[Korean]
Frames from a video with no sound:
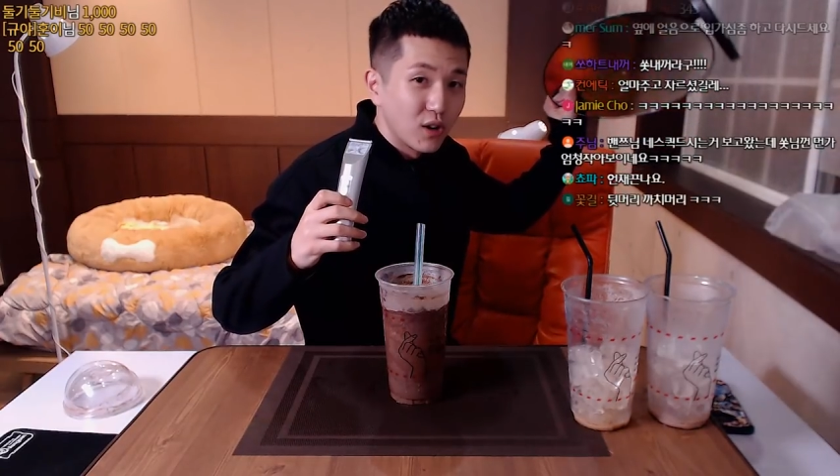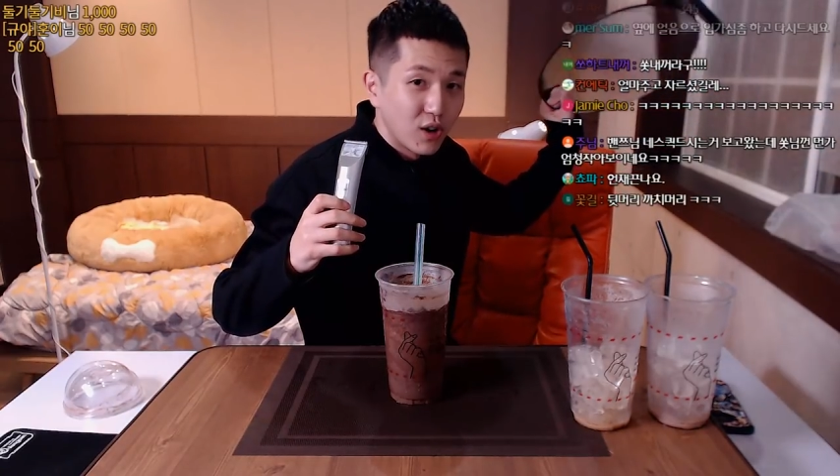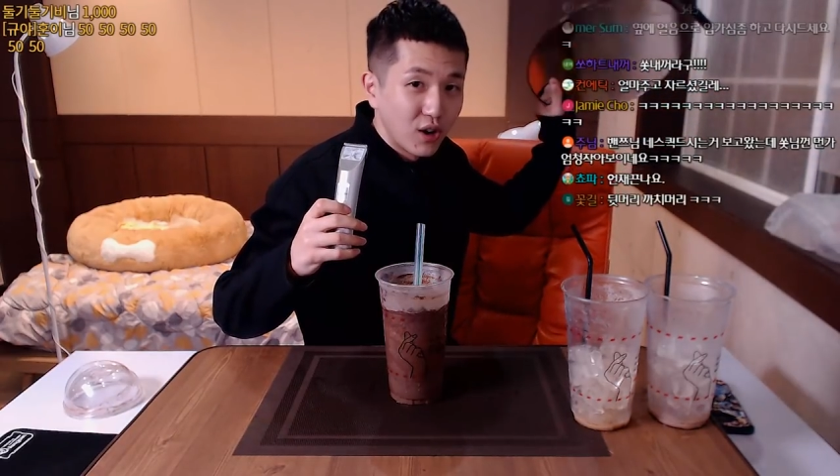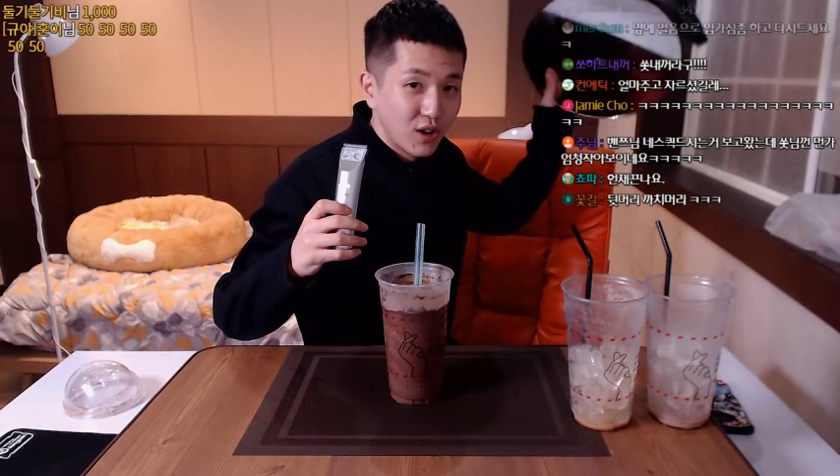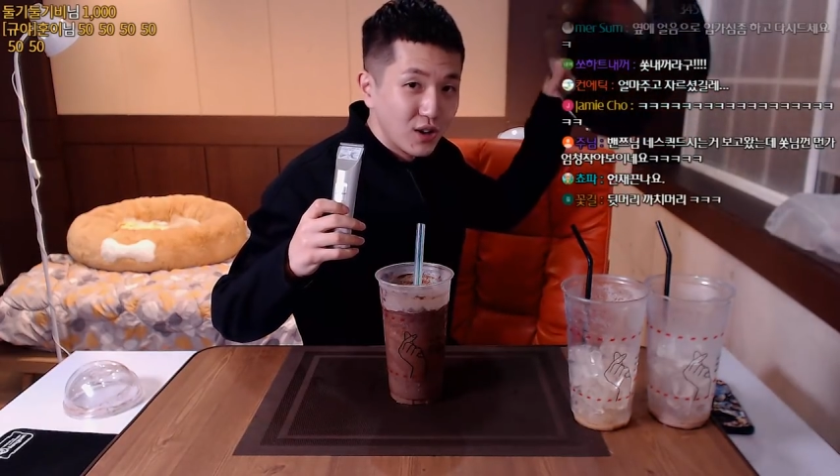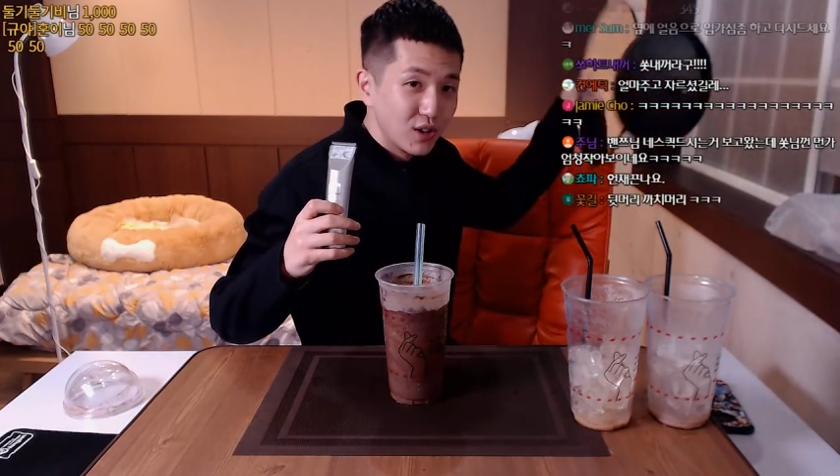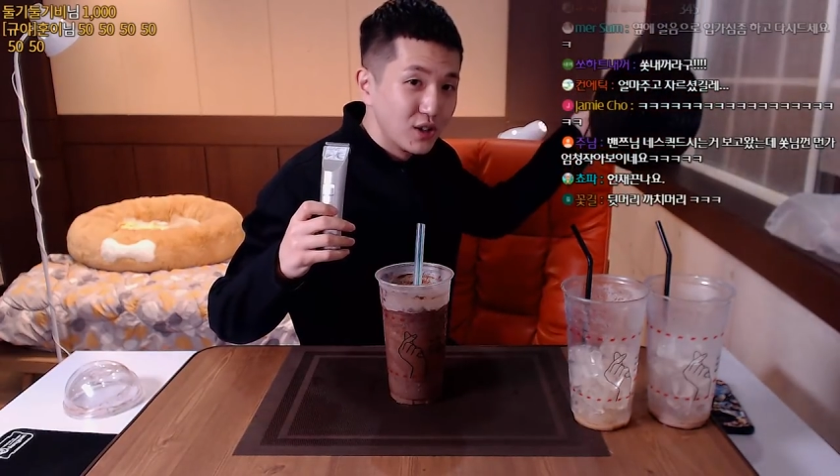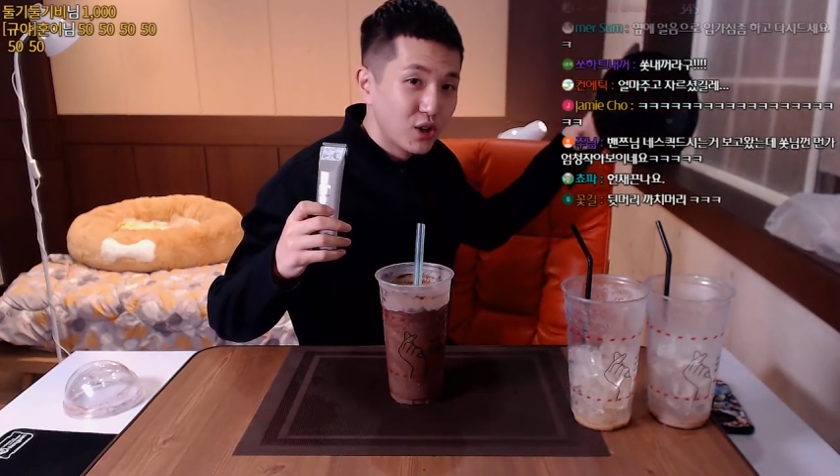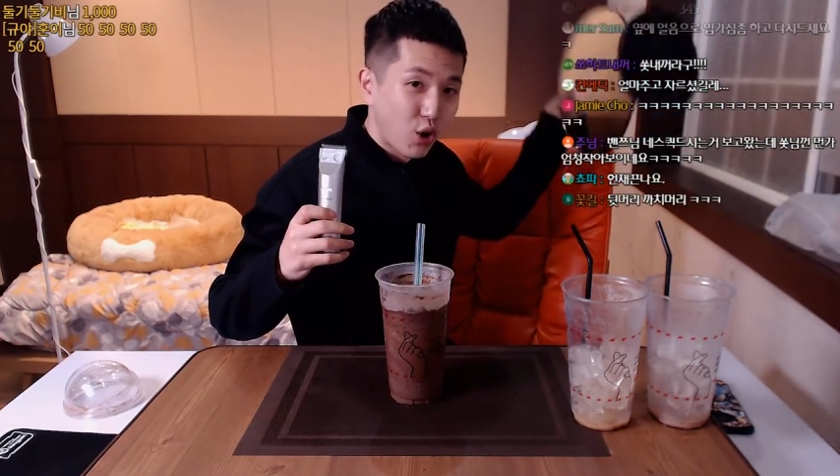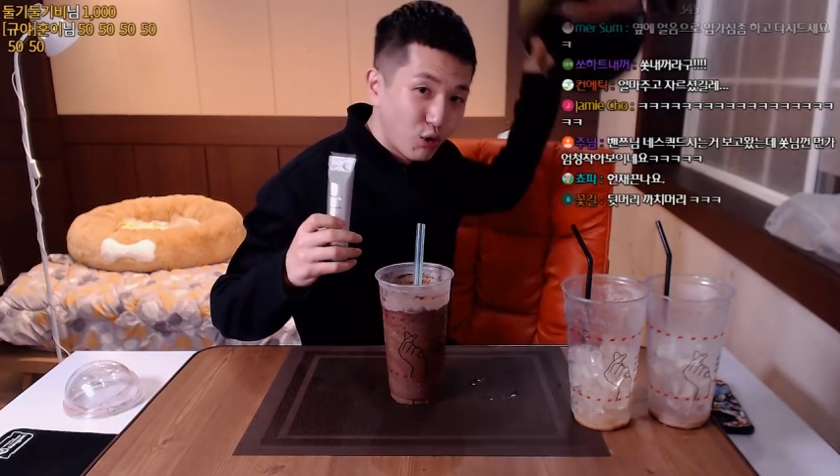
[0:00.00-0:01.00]
어?
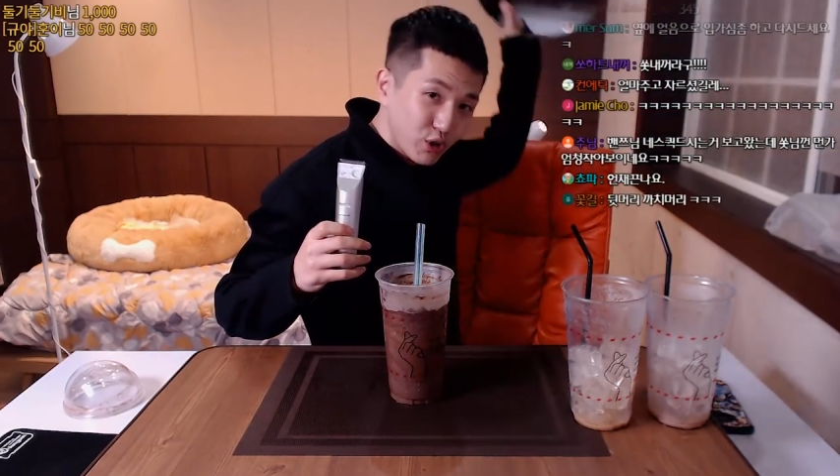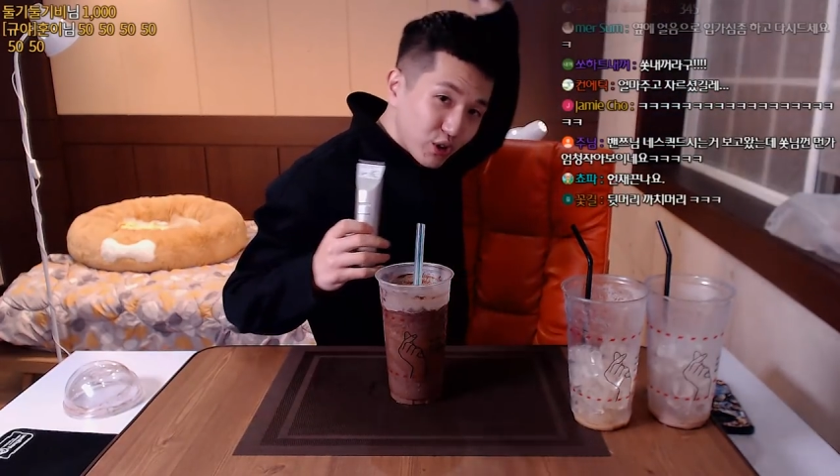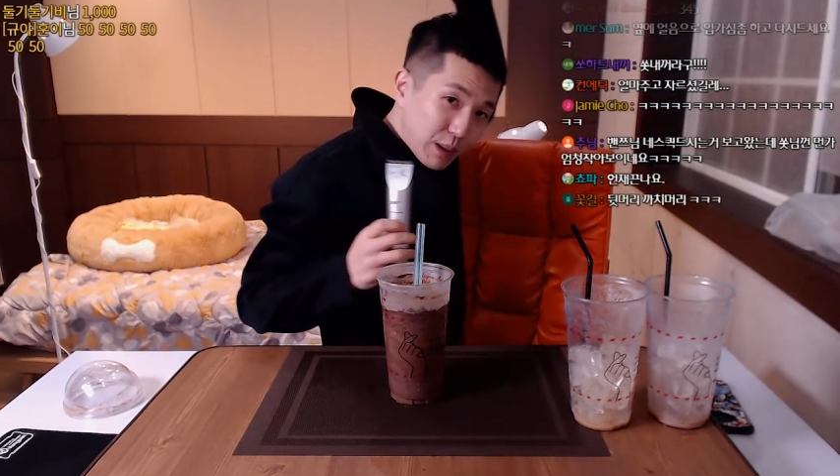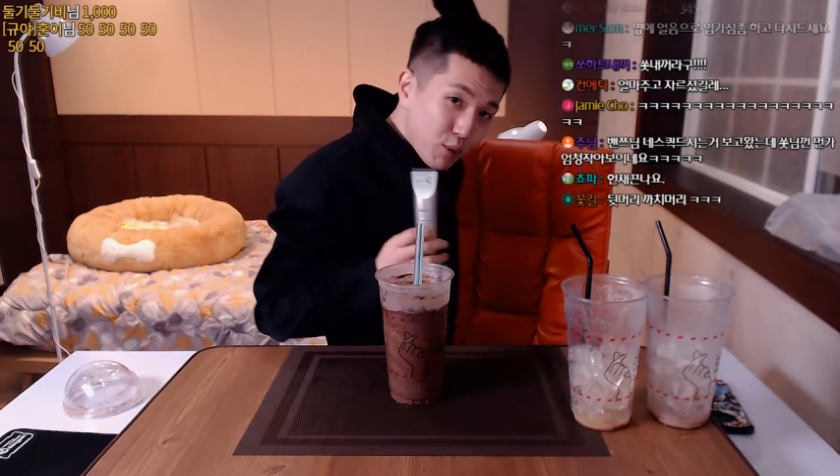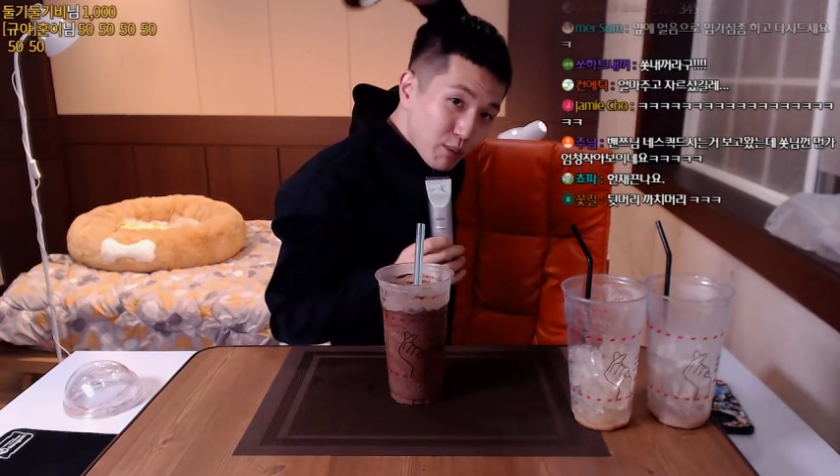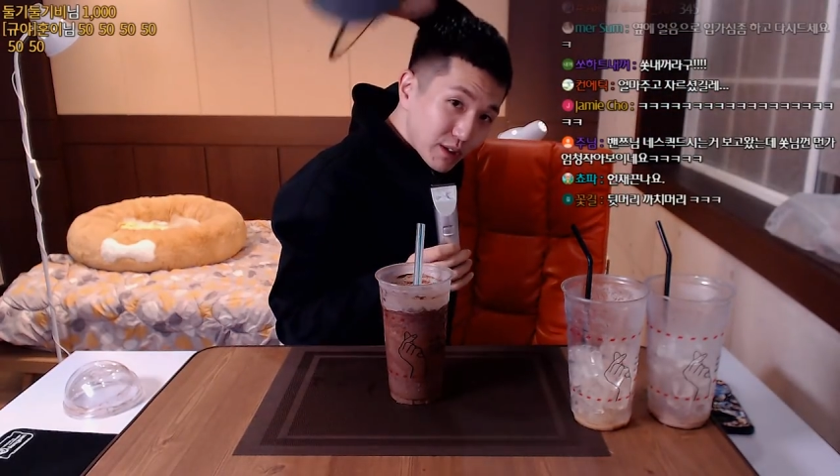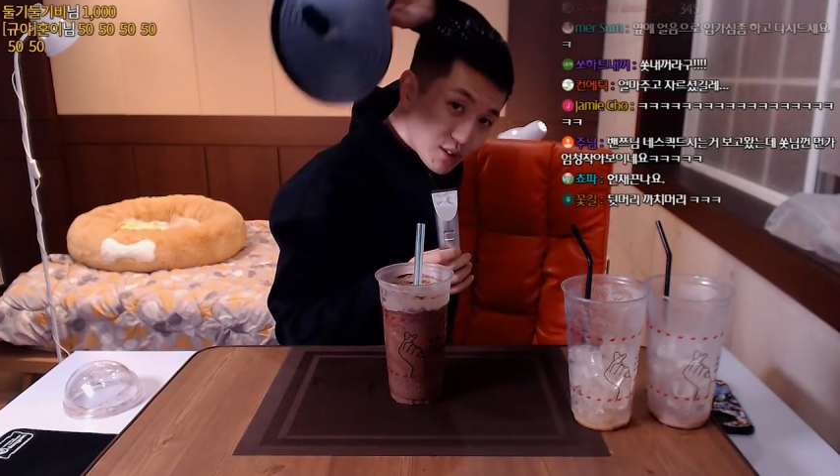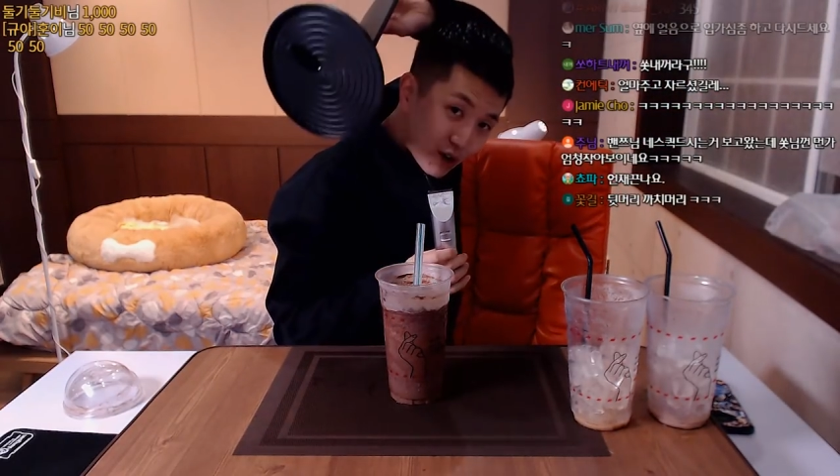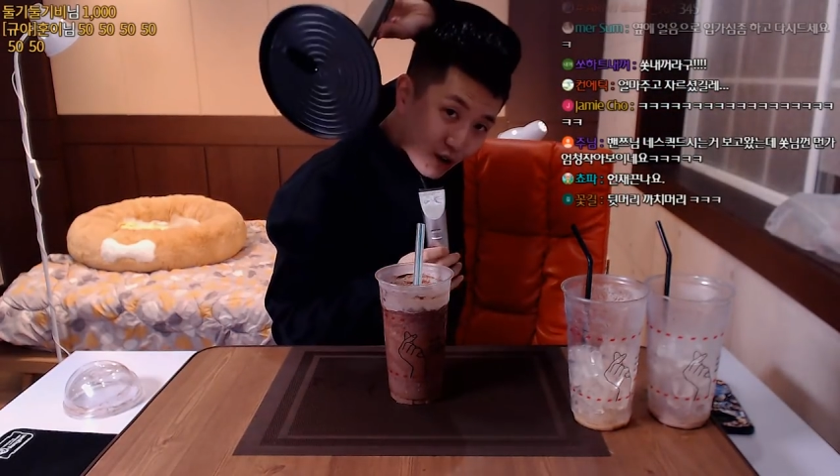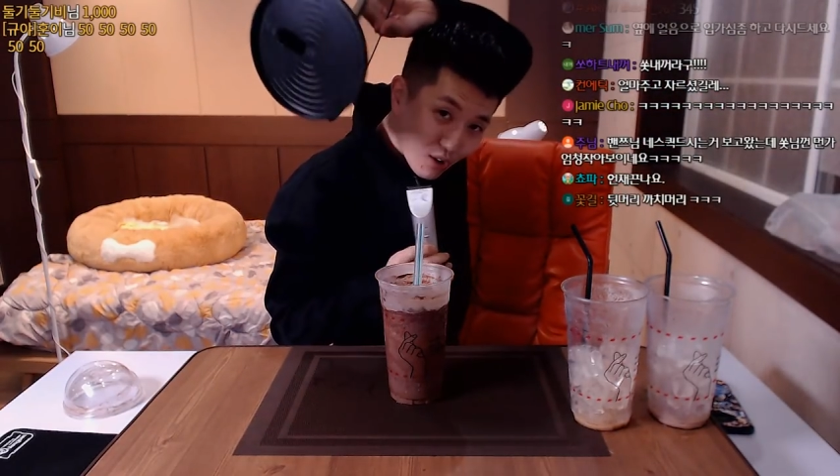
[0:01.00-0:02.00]
이 거울 이렇게
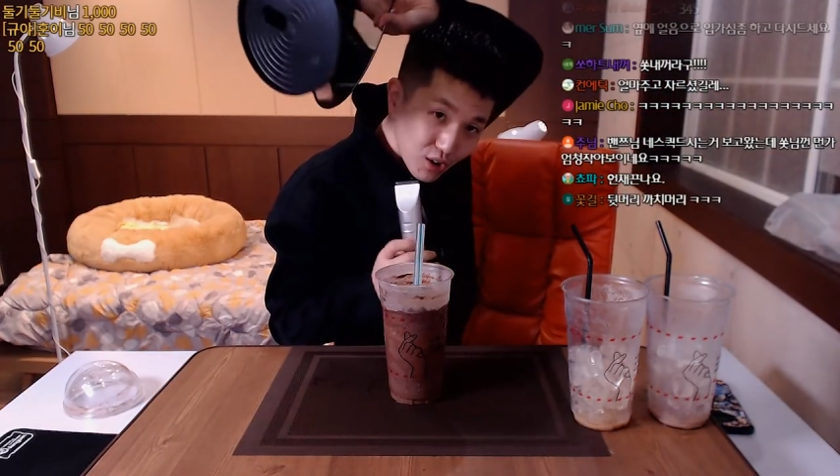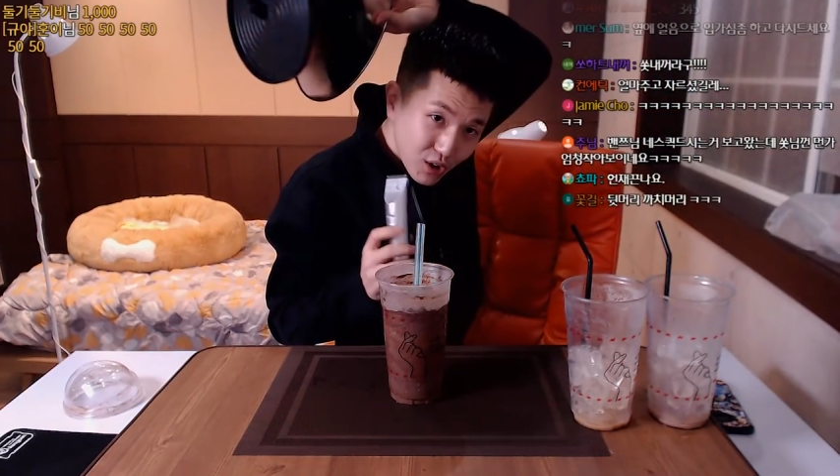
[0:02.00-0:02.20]
보면서